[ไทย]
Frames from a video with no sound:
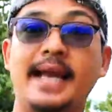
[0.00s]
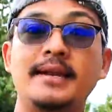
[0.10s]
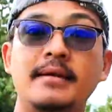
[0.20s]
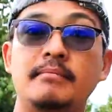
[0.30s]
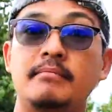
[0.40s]
เหม็
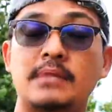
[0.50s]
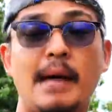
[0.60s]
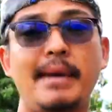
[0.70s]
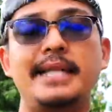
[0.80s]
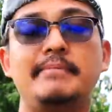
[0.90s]
น
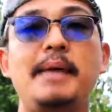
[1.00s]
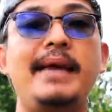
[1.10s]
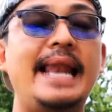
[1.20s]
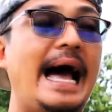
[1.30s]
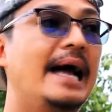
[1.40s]
ทำไมถึงไม่
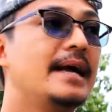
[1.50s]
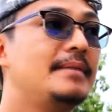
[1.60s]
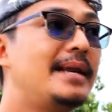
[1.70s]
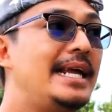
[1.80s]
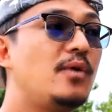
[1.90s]
เหม็นล่ะ
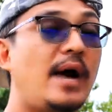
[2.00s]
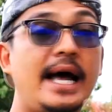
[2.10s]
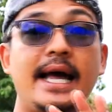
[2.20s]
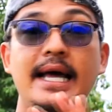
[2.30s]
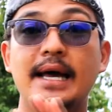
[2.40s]
มันดีก
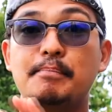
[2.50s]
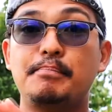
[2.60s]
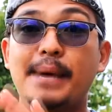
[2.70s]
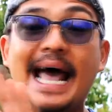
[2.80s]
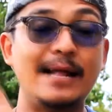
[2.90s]
ว่า
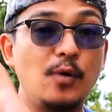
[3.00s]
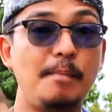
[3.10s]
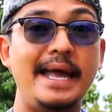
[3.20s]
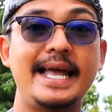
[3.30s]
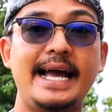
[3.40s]
ปลาทั่
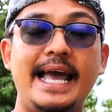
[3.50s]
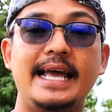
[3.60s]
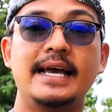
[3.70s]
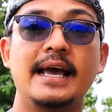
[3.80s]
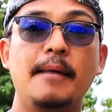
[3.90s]
วไปยังไง
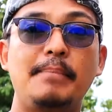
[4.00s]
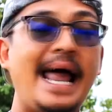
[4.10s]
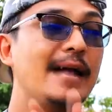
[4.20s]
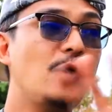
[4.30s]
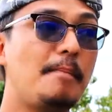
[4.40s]
ป
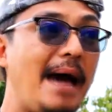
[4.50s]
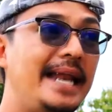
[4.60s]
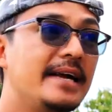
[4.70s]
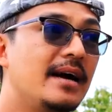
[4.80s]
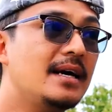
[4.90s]
ลาทั่วไป
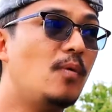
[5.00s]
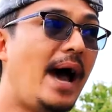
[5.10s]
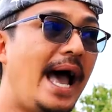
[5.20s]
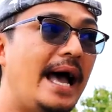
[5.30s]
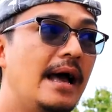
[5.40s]
นี่ก็คือ
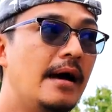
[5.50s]
ว่า